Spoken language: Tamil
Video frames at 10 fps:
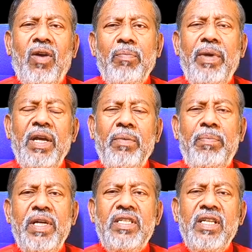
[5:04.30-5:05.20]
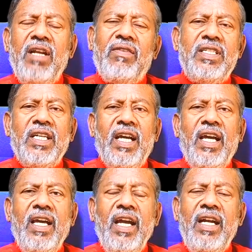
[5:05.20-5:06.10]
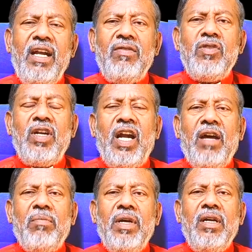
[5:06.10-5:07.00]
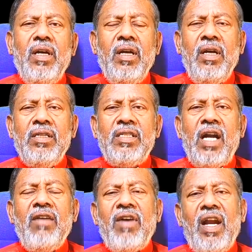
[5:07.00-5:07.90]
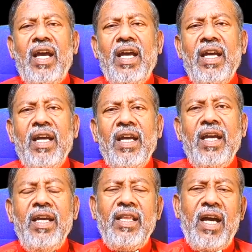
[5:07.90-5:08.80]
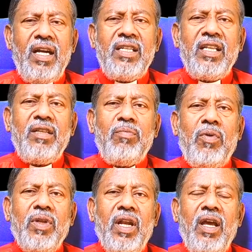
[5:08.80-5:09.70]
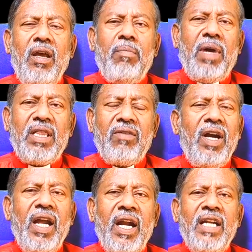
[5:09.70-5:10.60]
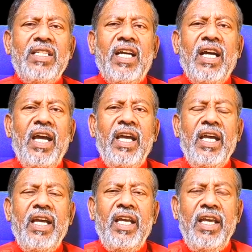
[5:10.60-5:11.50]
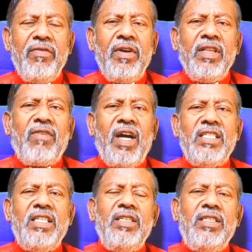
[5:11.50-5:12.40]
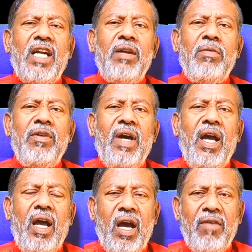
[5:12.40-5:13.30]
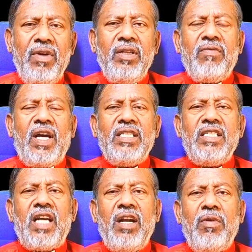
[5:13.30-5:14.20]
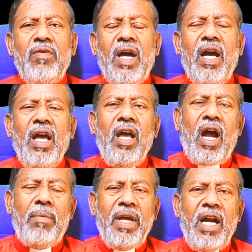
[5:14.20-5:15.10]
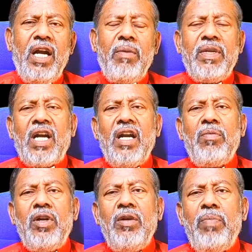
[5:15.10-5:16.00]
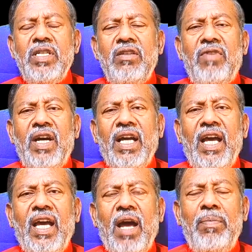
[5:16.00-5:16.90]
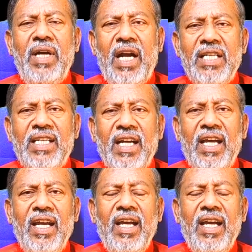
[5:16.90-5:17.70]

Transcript: உனக்கு பிடி பிடிச்சதுன்னா வச்சுக்க என்று அவன் சொன்னானாம் சண்டை வரல இது அனுசரித்து போதல் மற்றவங்கெல்லாம் என்ன நினைச்சாங்க இவனு இந்த வாட்சி சண்டை போடுவான் அவனும் இந்த வாட்சி சண்டை போடுவான் அப்படியே ரெண்டு பேரும் சண்டை போட்டு பிரிஞ்சிருவாங்க அப்படின்னு நினைச்சாங்க